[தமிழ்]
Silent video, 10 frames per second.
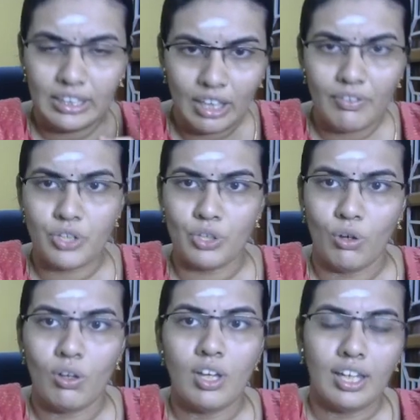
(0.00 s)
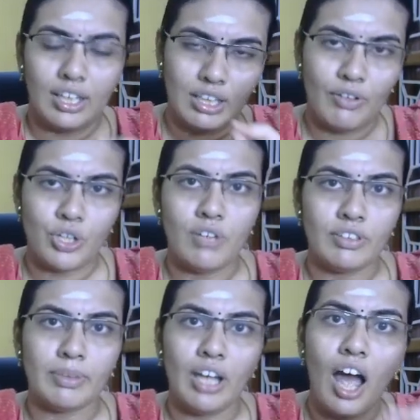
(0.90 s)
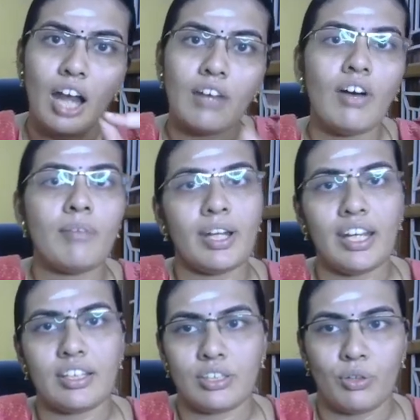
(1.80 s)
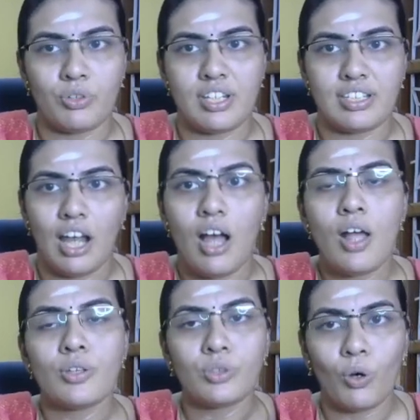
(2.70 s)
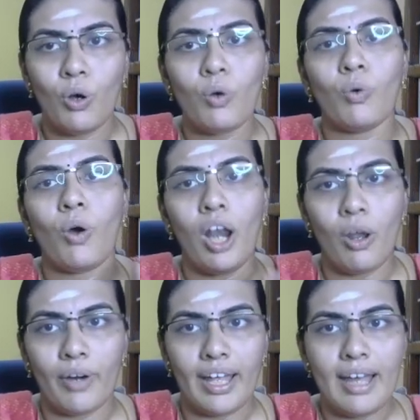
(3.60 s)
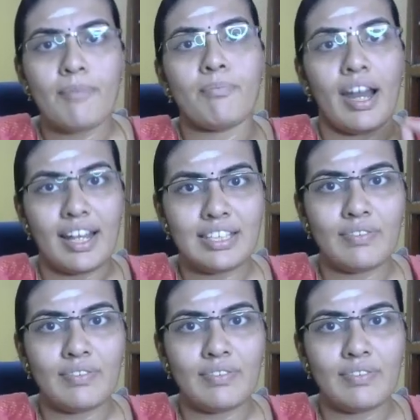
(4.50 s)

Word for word: இந்த வருஷம் இந்த வருஷம் வந்து பார்த்தீங்கன்னா அல்வா மாதிரி இருந்தது கொஷின்ஸ்லாம் ஸோ உங்களோட மனசு